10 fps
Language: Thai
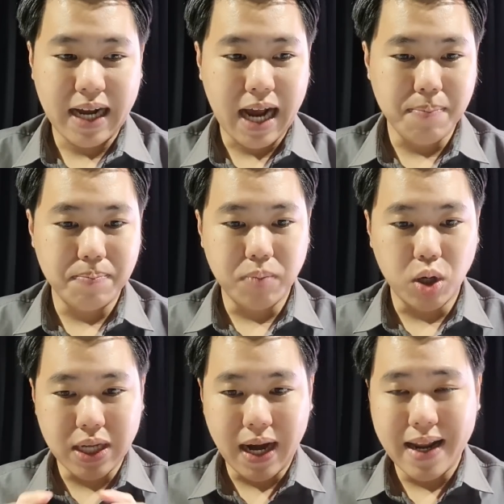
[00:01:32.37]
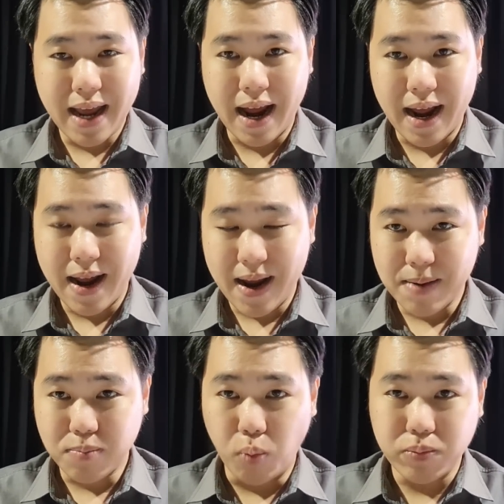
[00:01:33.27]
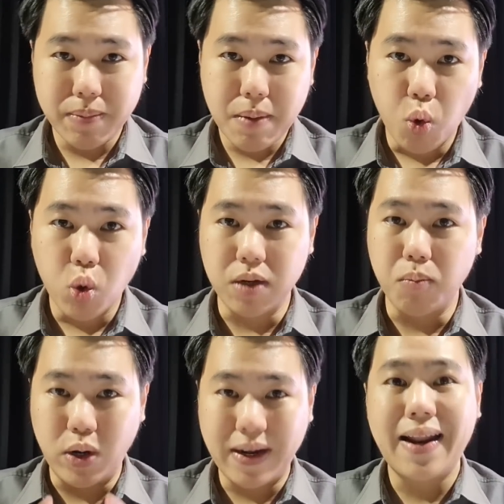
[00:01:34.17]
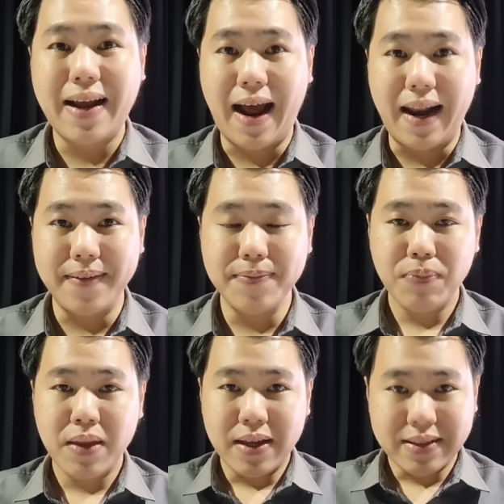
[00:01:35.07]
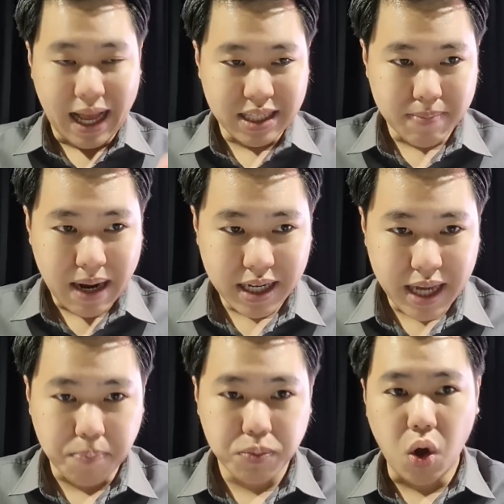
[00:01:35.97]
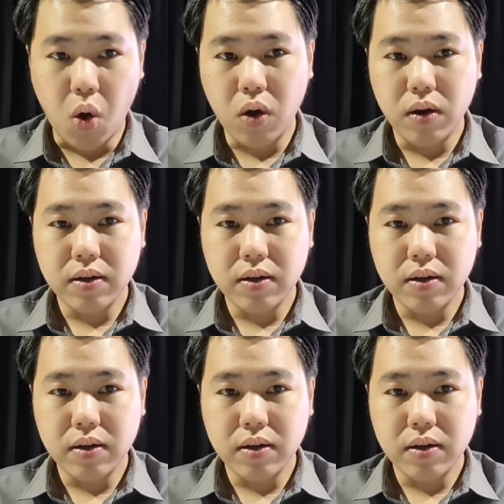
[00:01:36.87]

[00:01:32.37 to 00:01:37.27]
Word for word: นะครับเพราะฉะนั้นเนี่ยผมจะไม่พูดถึงผลการแข่งขันแต่จะมาเก็บตก